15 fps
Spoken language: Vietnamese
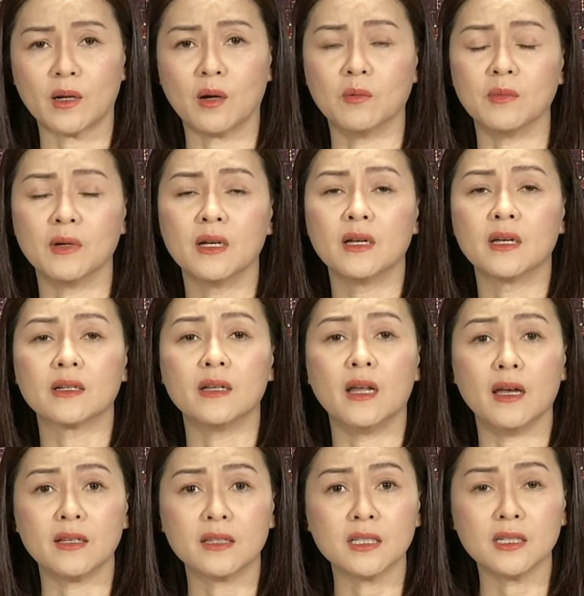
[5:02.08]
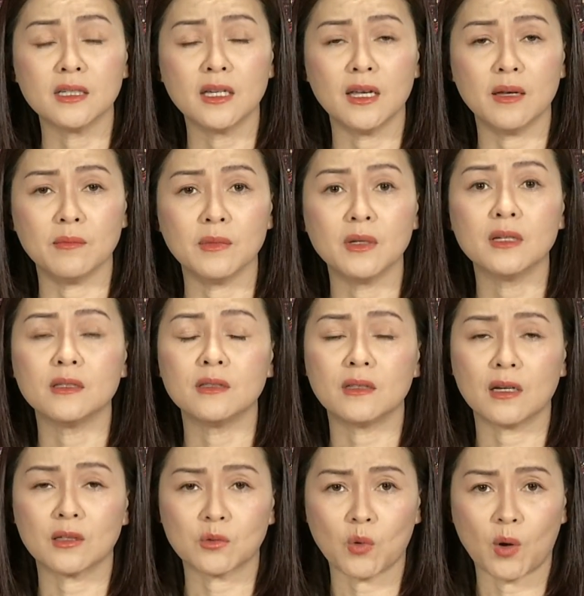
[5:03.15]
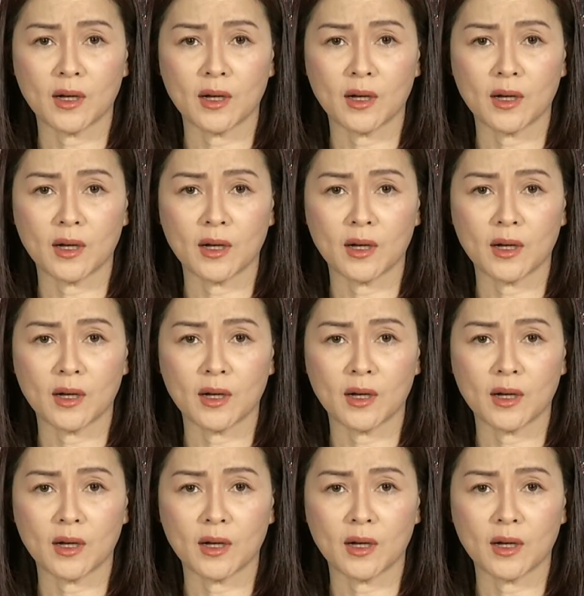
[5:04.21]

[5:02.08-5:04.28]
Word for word: hoạt động để thử nghiệm cho